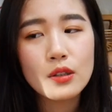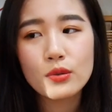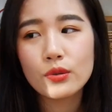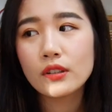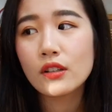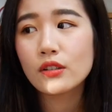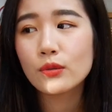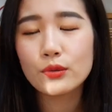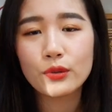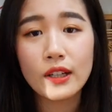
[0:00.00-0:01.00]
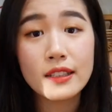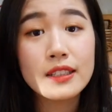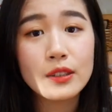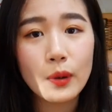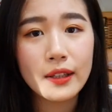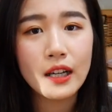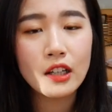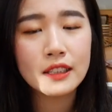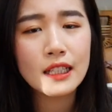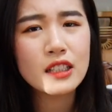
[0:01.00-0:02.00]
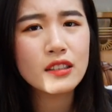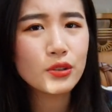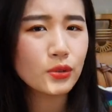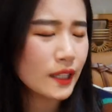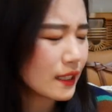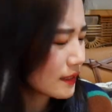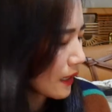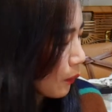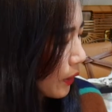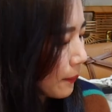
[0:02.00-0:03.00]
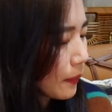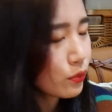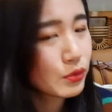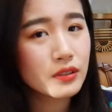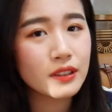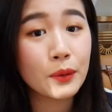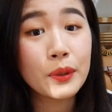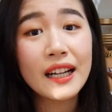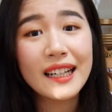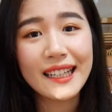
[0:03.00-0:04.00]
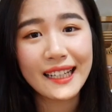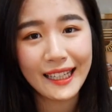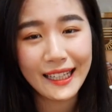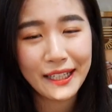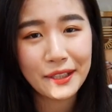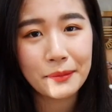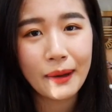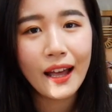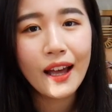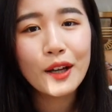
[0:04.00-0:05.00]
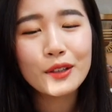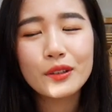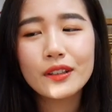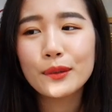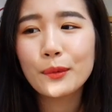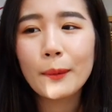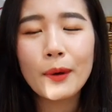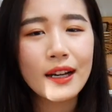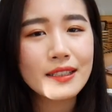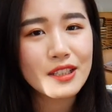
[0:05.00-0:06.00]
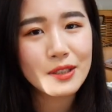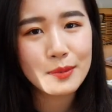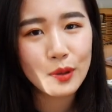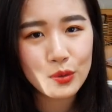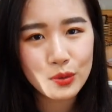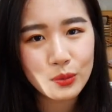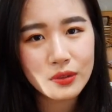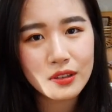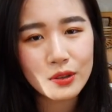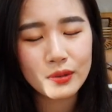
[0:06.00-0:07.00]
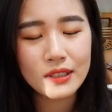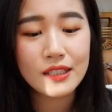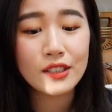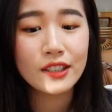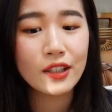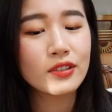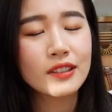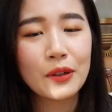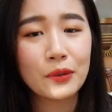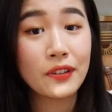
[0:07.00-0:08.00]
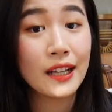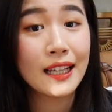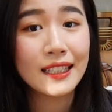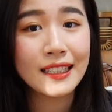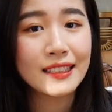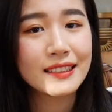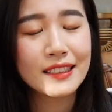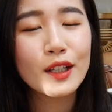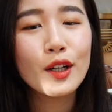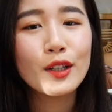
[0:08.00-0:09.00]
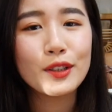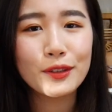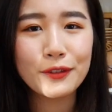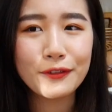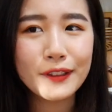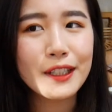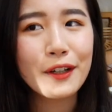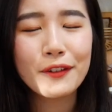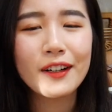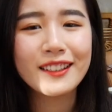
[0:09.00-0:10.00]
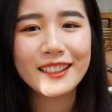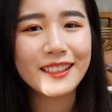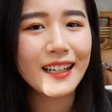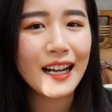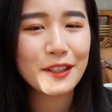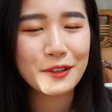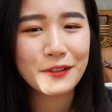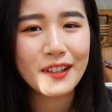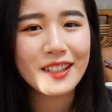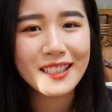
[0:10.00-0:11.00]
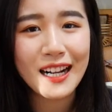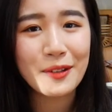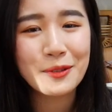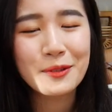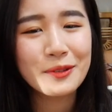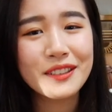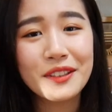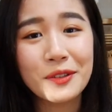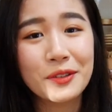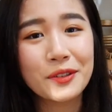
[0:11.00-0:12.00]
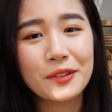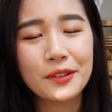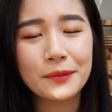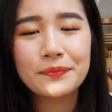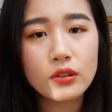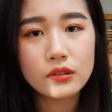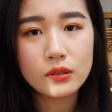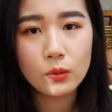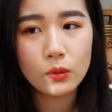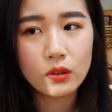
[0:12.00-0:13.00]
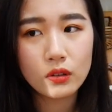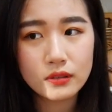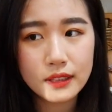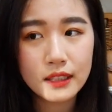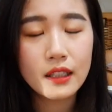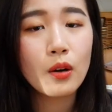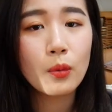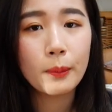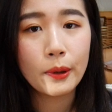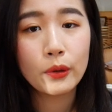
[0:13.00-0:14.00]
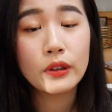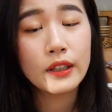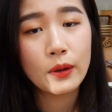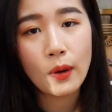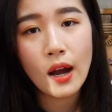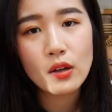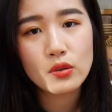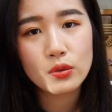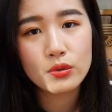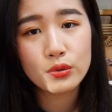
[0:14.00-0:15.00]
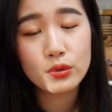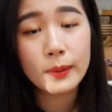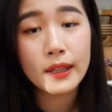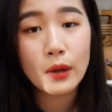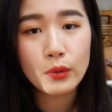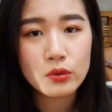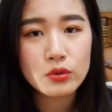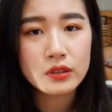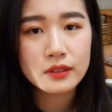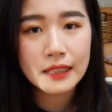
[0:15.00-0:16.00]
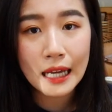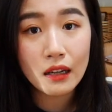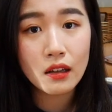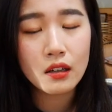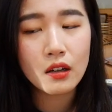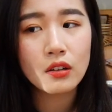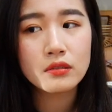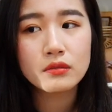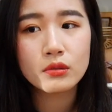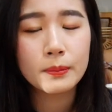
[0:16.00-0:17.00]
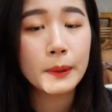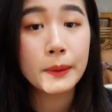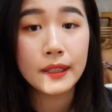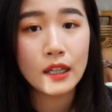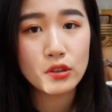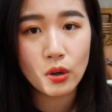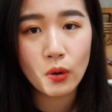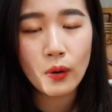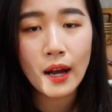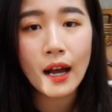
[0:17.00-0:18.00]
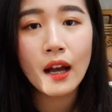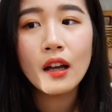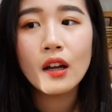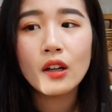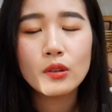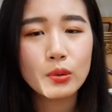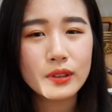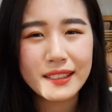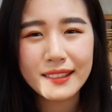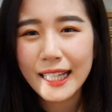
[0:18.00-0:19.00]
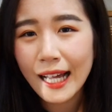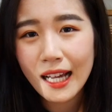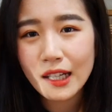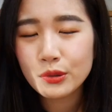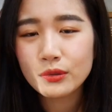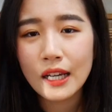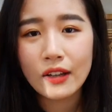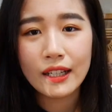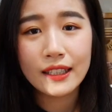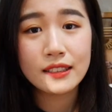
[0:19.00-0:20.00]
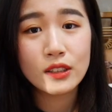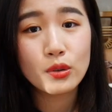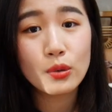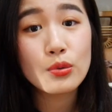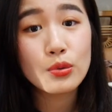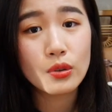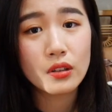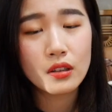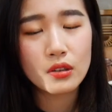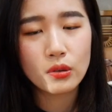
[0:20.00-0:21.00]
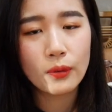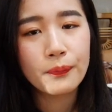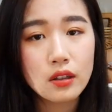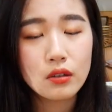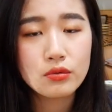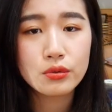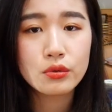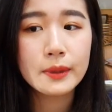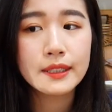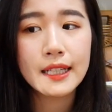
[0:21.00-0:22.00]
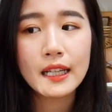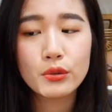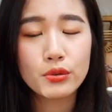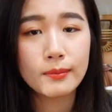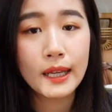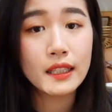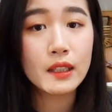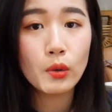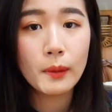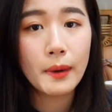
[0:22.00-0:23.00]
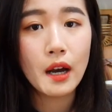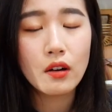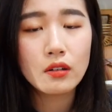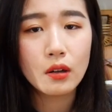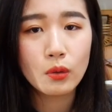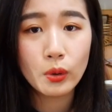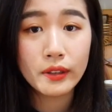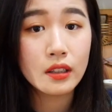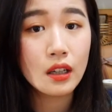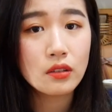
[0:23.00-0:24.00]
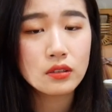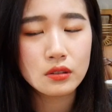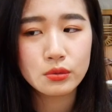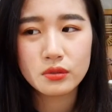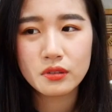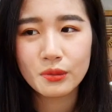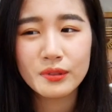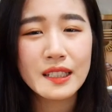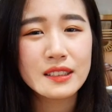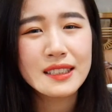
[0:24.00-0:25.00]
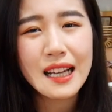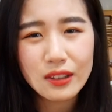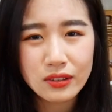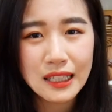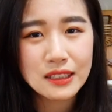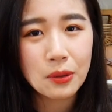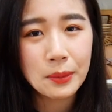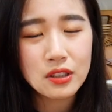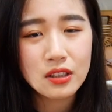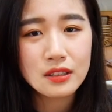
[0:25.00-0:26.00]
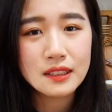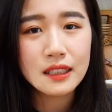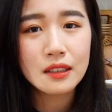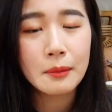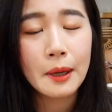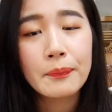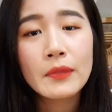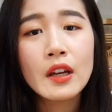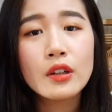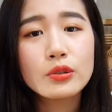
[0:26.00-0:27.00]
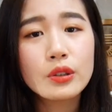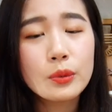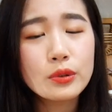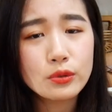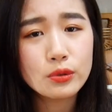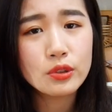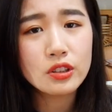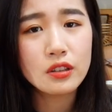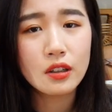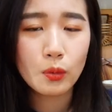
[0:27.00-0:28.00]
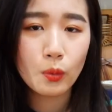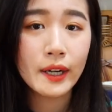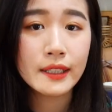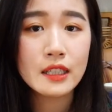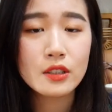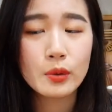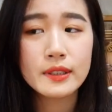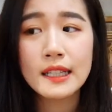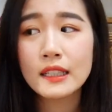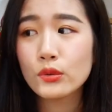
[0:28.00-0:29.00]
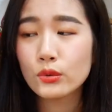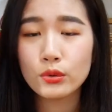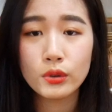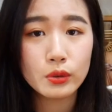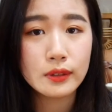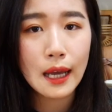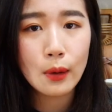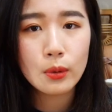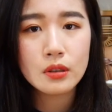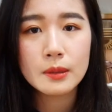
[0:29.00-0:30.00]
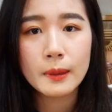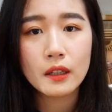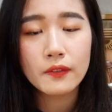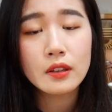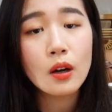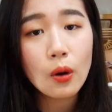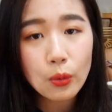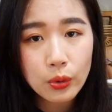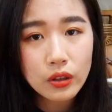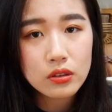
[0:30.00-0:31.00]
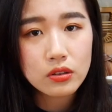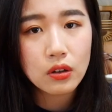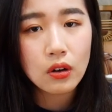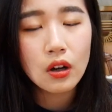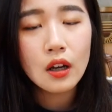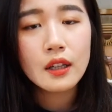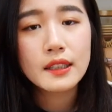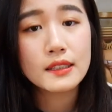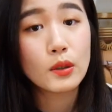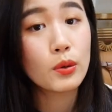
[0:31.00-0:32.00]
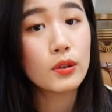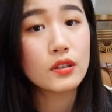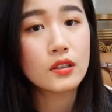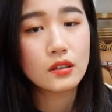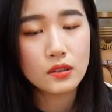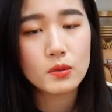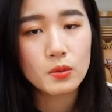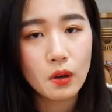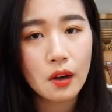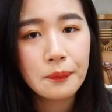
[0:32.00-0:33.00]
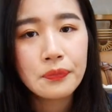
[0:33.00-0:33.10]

所以说当时我就很喜欢它。而且它是那种看起来外表就是因为它脸黑黑的。就可能外表看起来是比较凶的那种，但其实你靠近它，你发现它的眼睛是非常非常可爱，就是非常傻乎乎的那种狗狗。有一次我接到我朋友的电话，说啾啾被它原主人打了，然后就是被皮带抽啊，拖鞋打，就打到它眼睛充血那种，然后啾啾被吓得就是满地乱跑，然后乱尿，这样就是等于大吓到大小便失禁了嘛。就因为啾啾是很乖，它只会在你出去遛它，或者是你把它放到后院的时候，它才会上厕所。